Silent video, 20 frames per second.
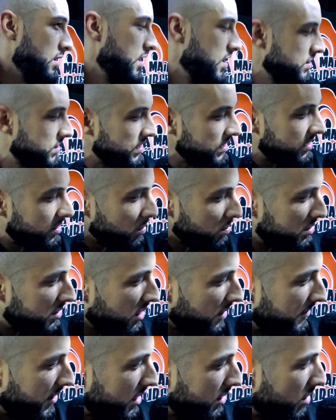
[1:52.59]
C'est Sauce qui
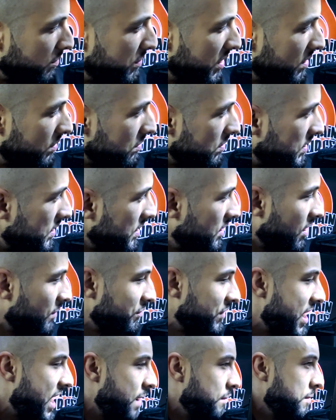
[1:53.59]
a fait le beat aussi, comme
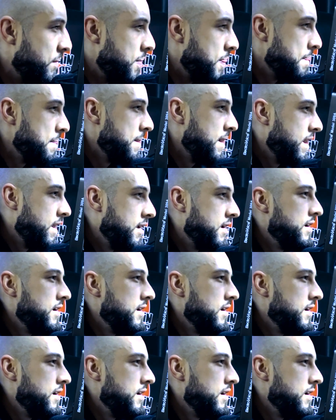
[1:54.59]
d'hab. OK.